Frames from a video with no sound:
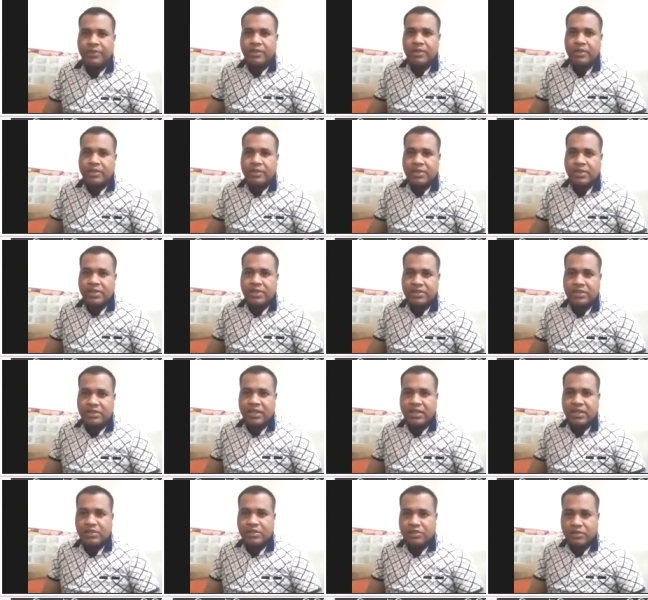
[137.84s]
যাতে
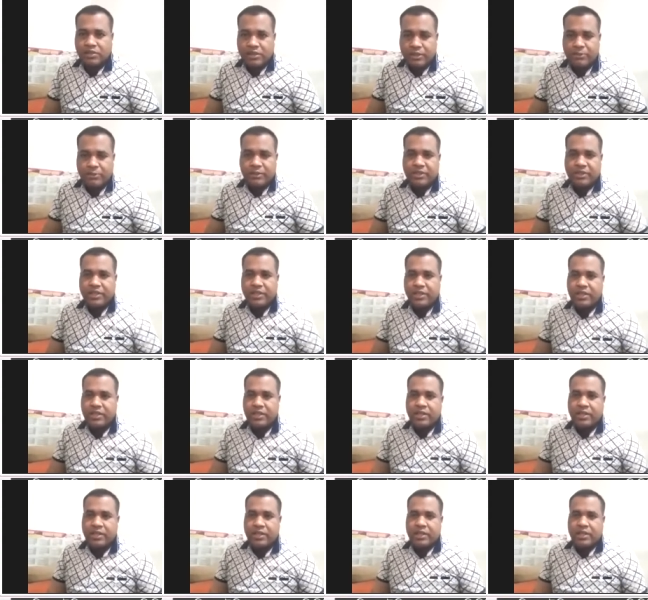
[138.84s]
তারা নির্বিঘ্নে
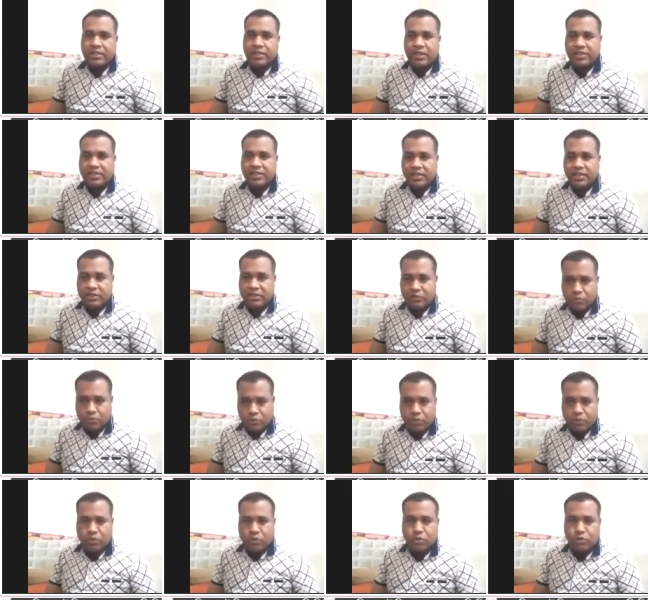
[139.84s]
তাদের
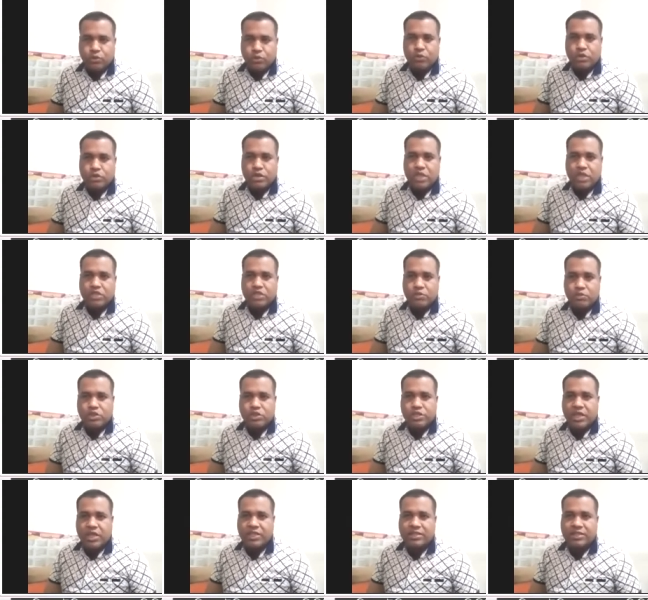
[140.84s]
দুঃখ দুর্দশা
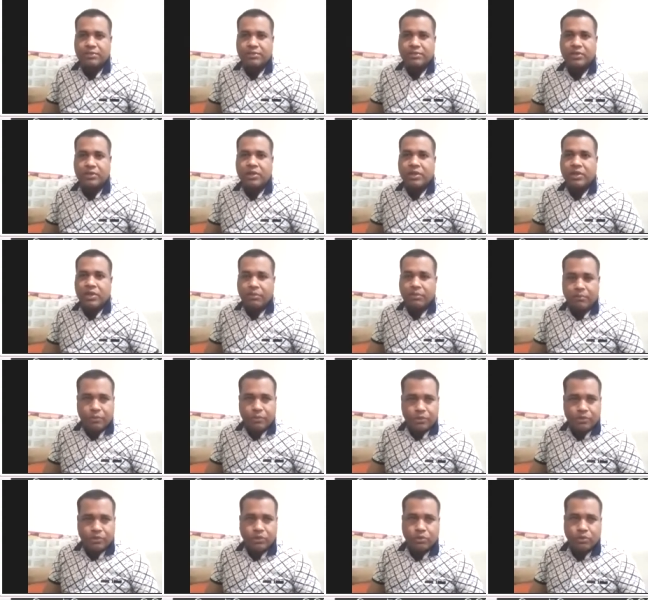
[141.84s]
সমস্যা
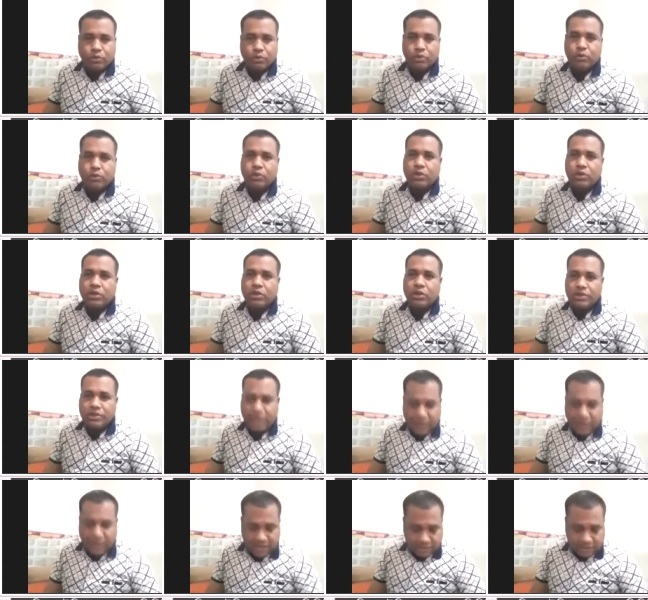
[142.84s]
ইতিমধ্যে
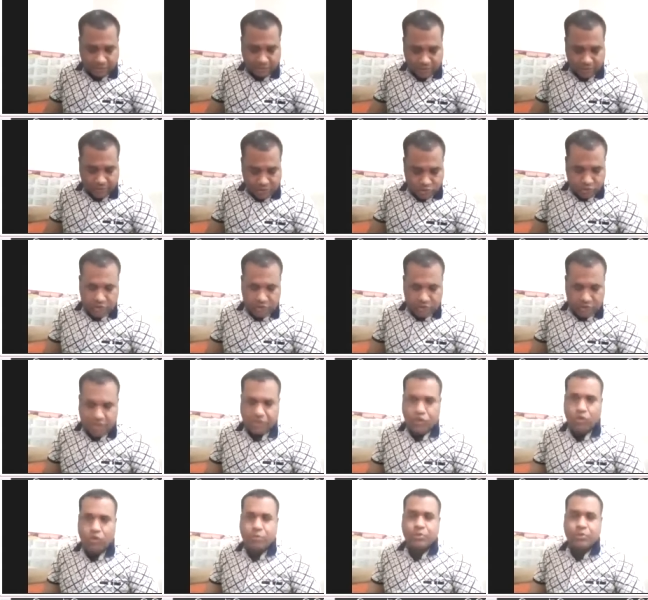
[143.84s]
জানাতে পারে সরকারকে
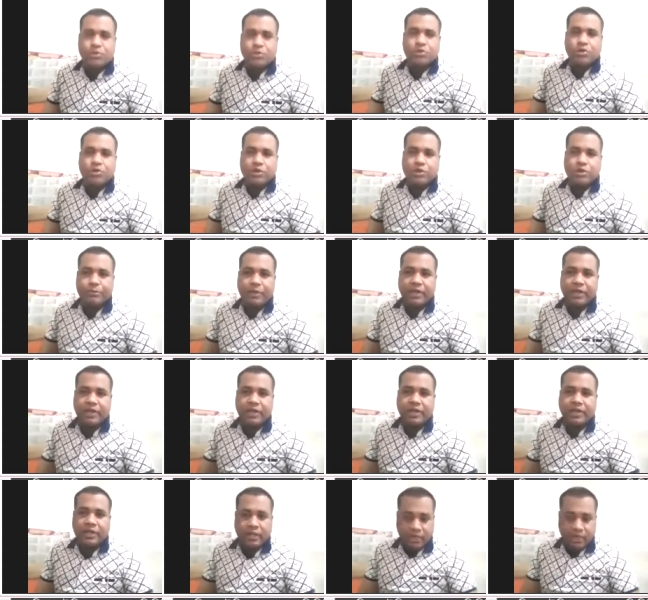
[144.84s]
অভিযোগ করতে পারে
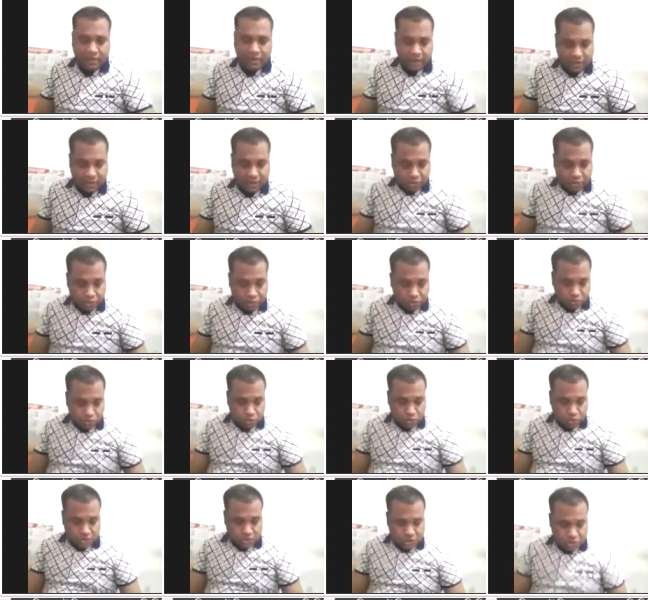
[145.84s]
এজন্য
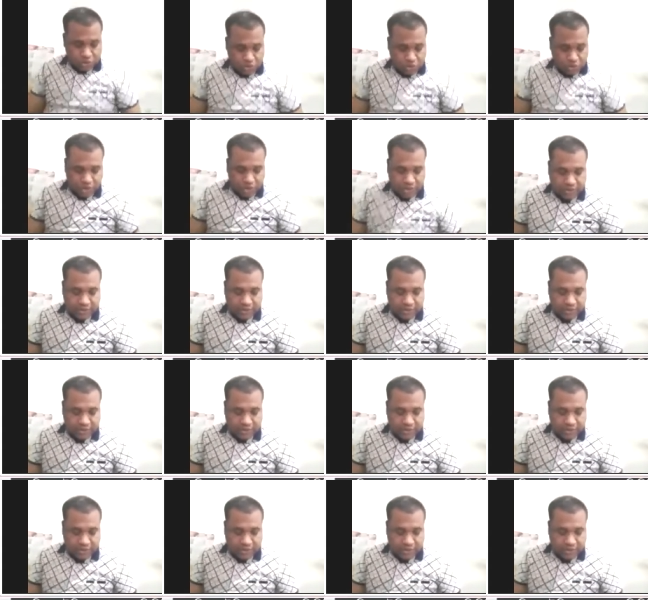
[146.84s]
কুয়েত সরকার